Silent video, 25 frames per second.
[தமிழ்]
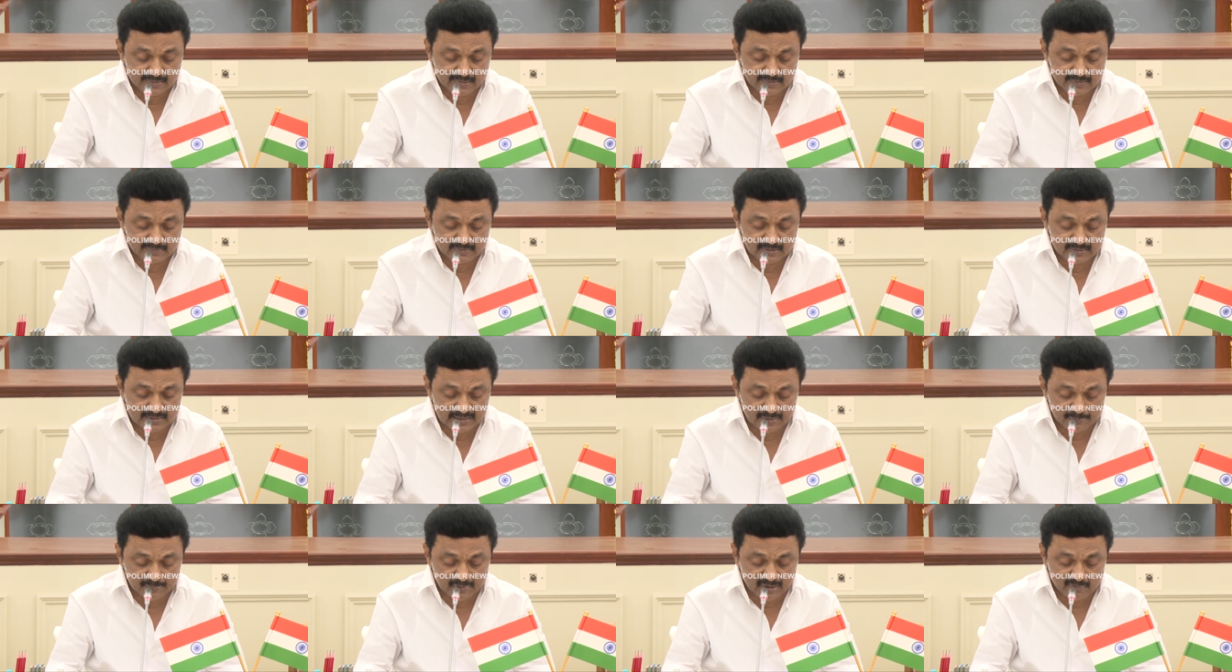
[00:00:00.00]
இந்த
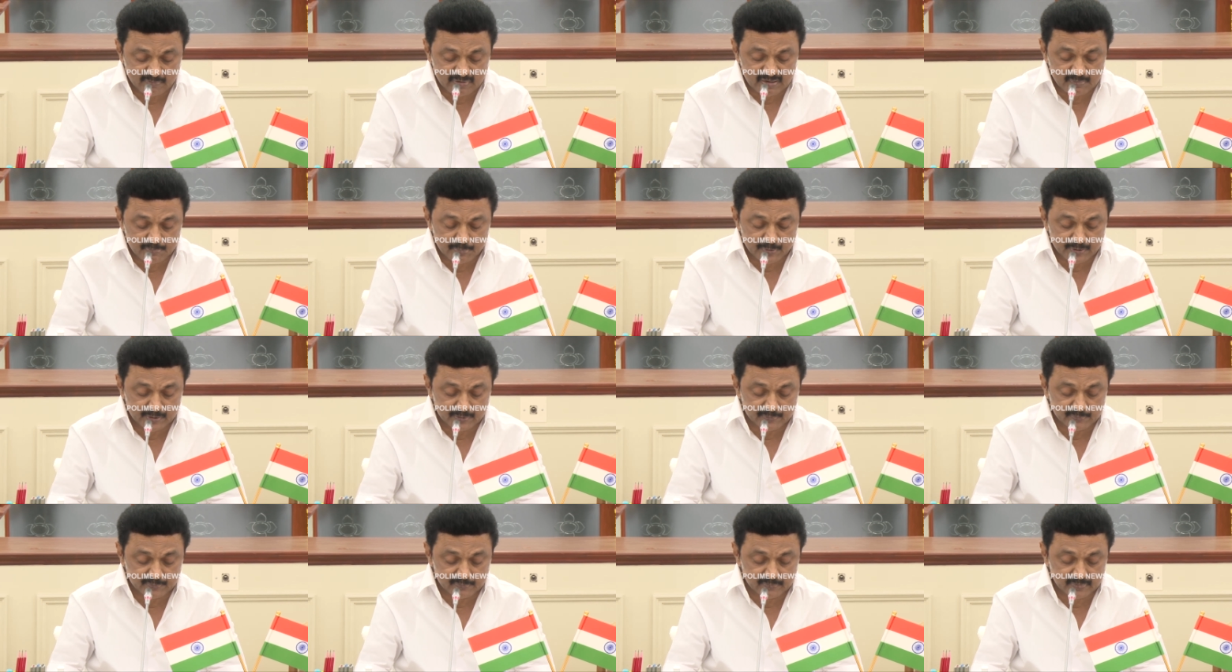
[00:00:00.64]
இடத்தில் நாம்
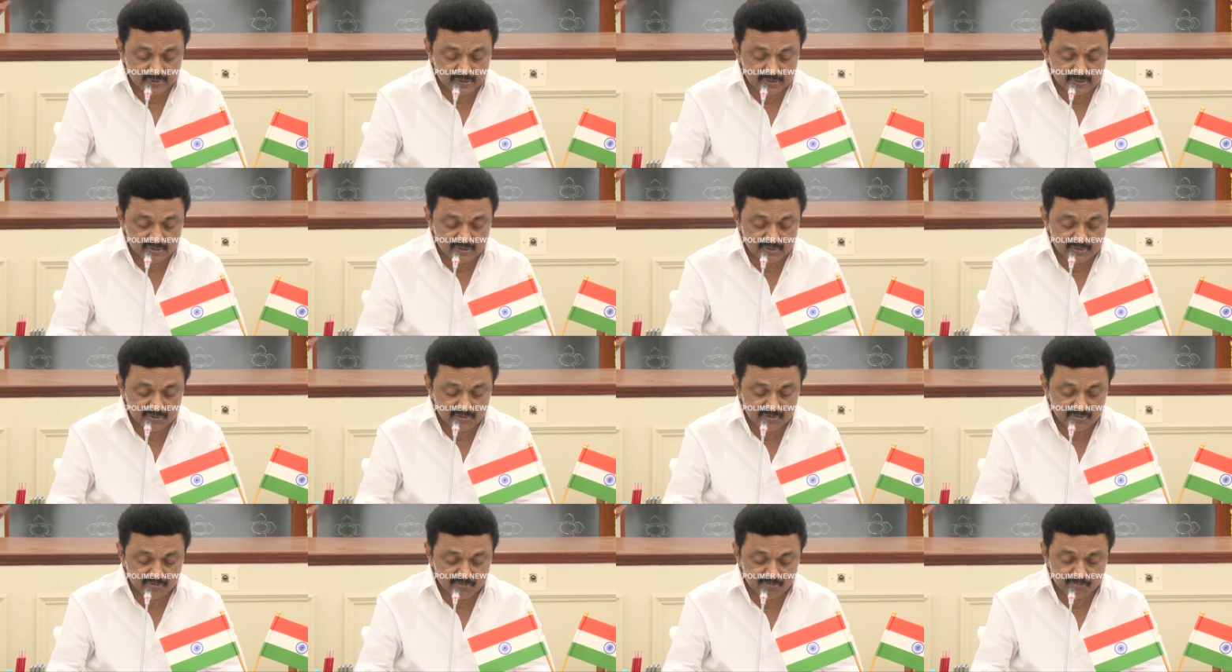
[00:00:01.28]
கவலைப்படும்
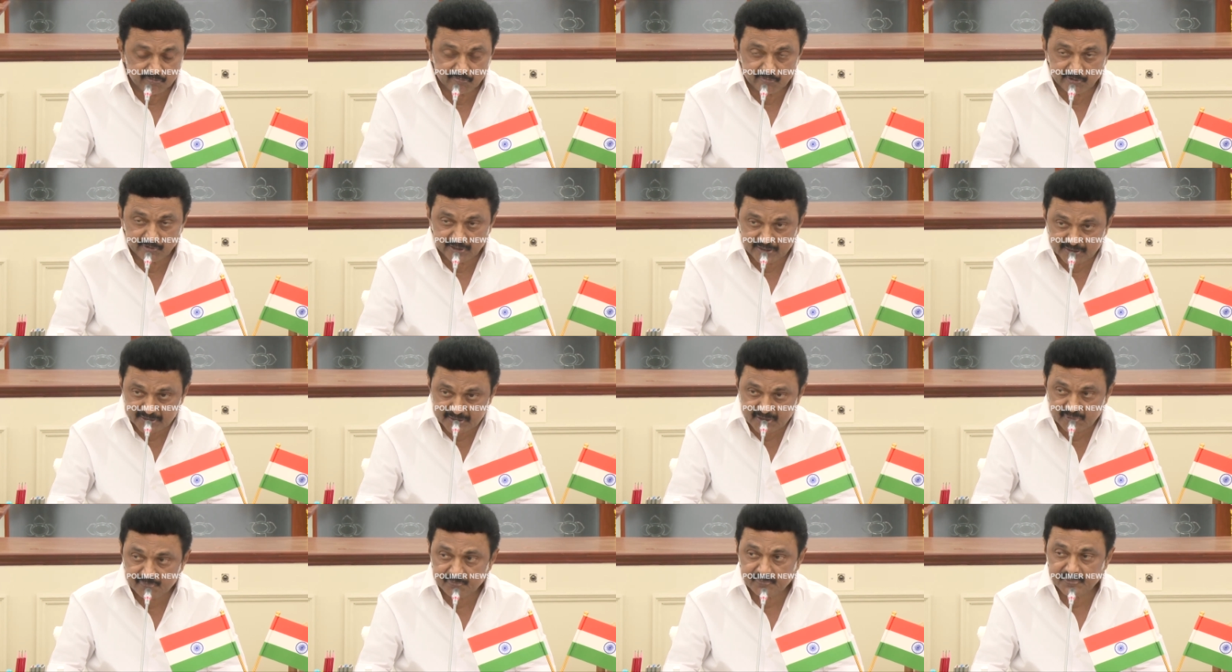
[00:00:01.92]

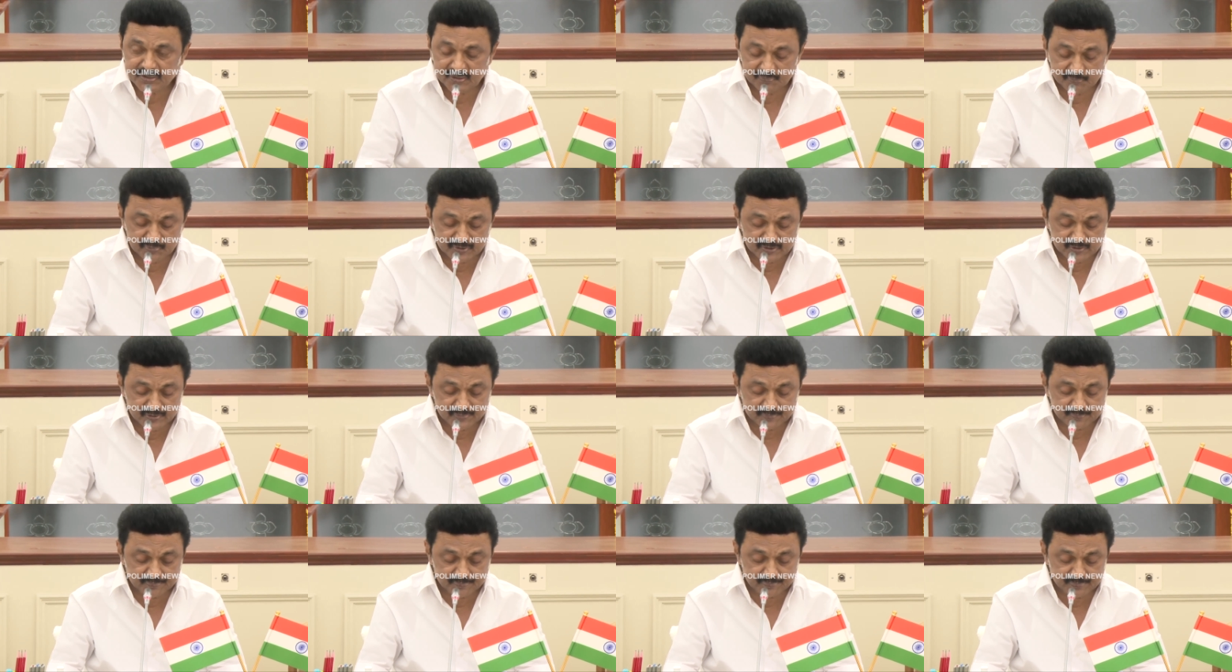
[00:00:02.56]
வர்க்கம்
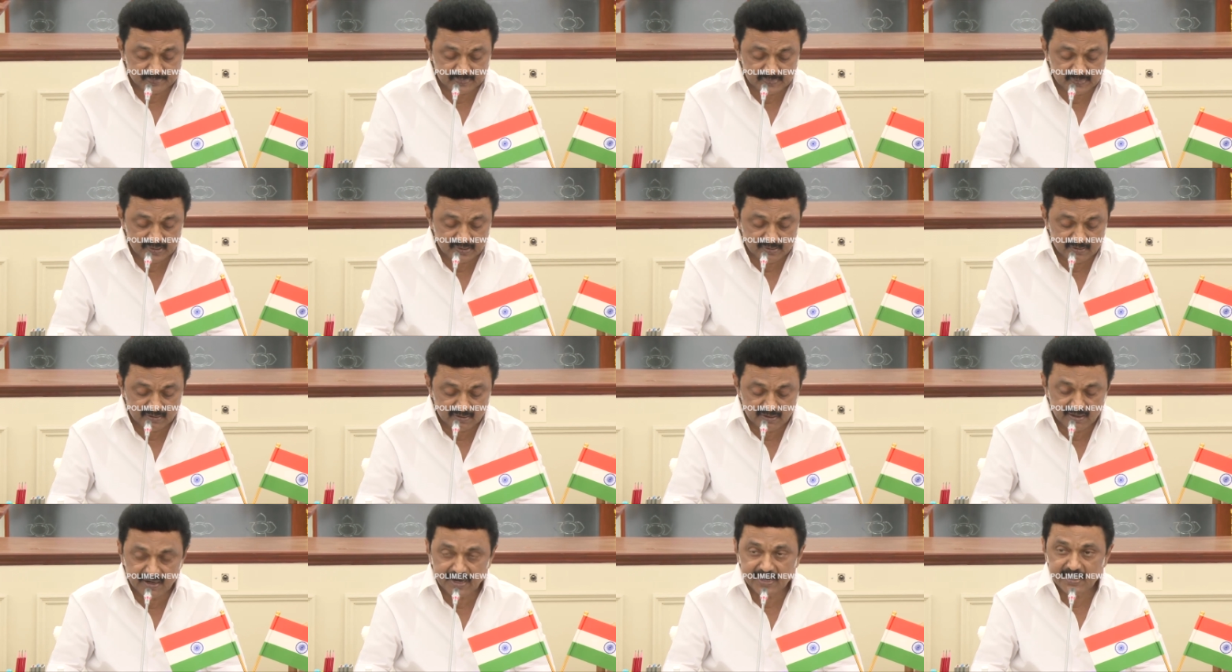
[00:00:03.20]
என்பதும்
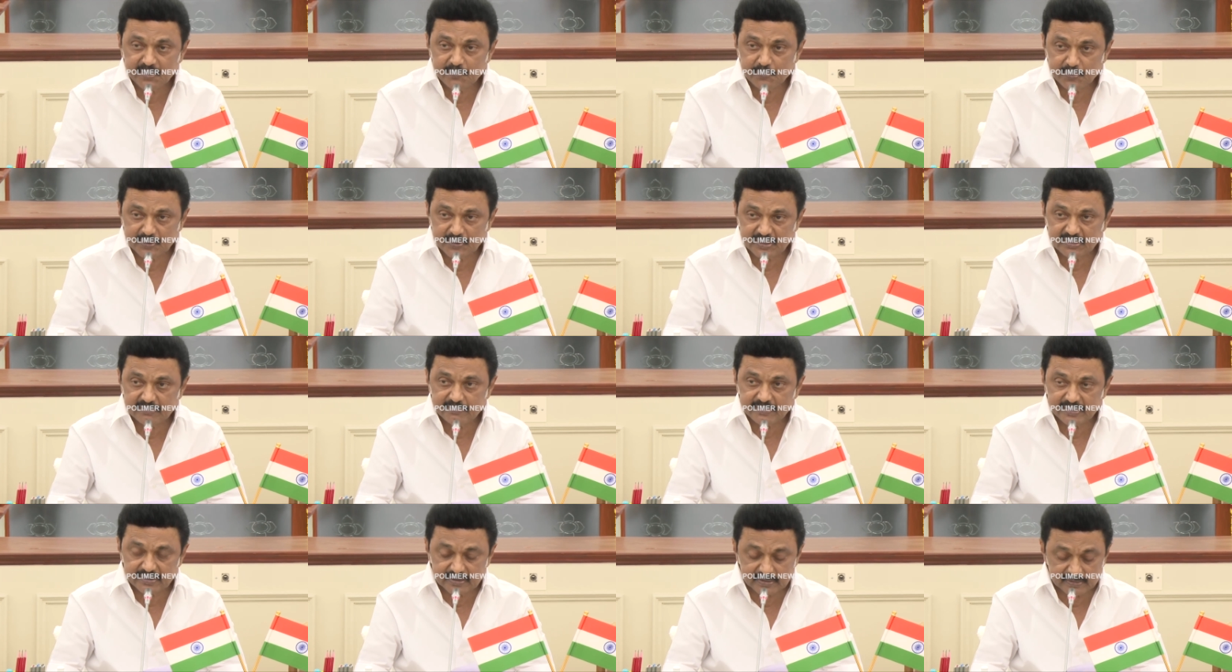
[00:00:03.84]

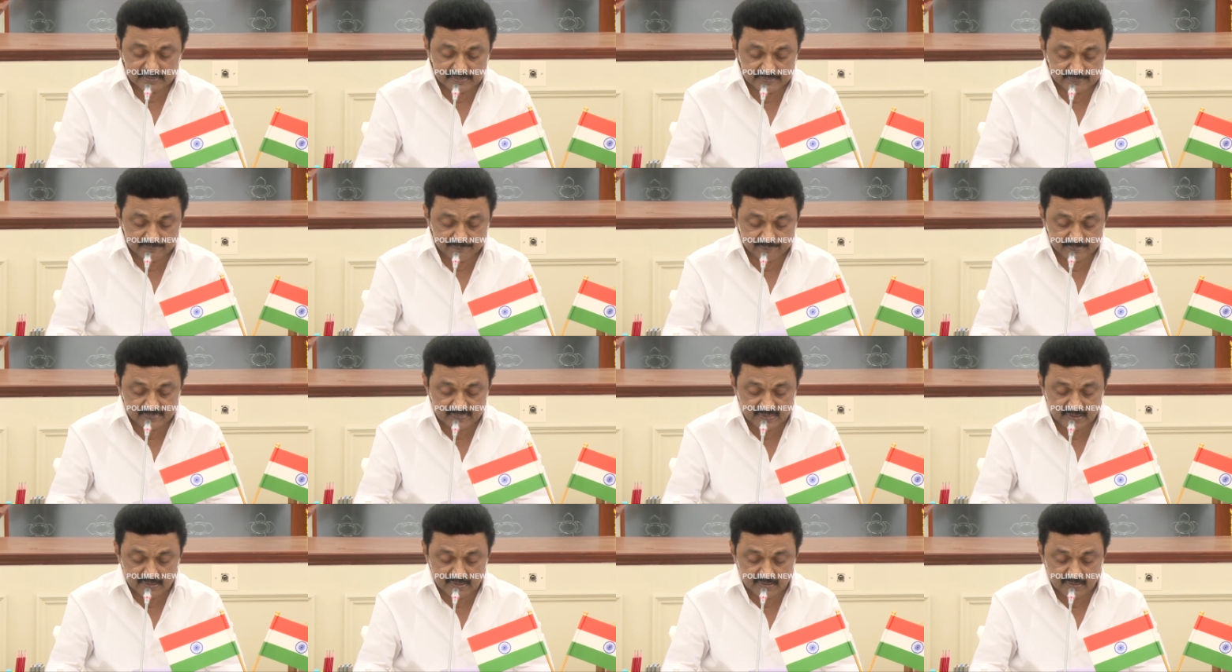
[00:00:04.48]
அடிபட்டு விடுகிறது